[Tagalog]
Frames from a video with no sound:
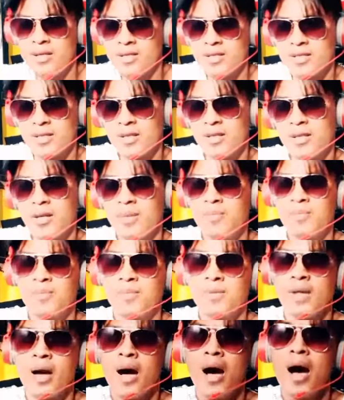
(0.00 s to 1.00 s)
sa
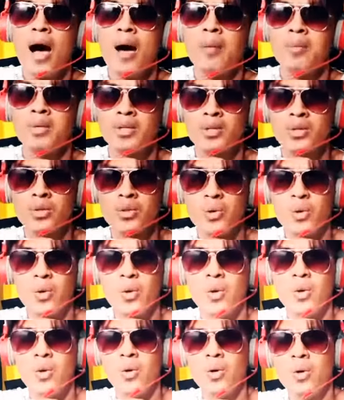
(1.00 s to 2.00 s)
damdamin
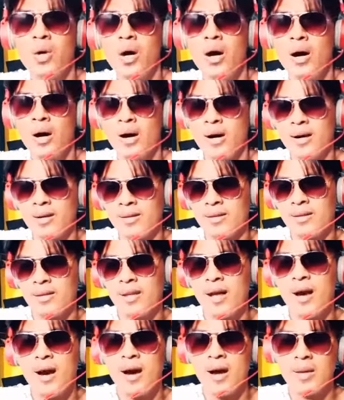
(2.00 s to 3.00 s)
ko
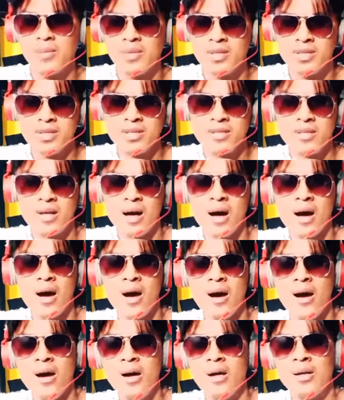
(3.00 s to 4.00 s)
ang labis na
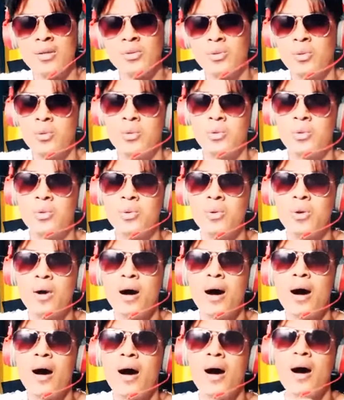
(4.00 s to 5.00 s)

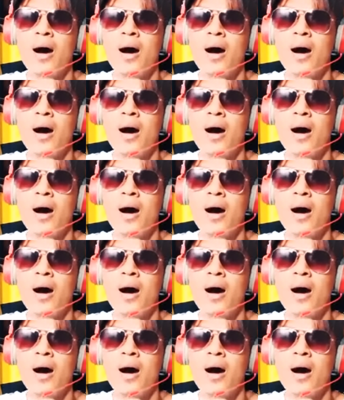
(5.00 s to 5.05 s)
tuwa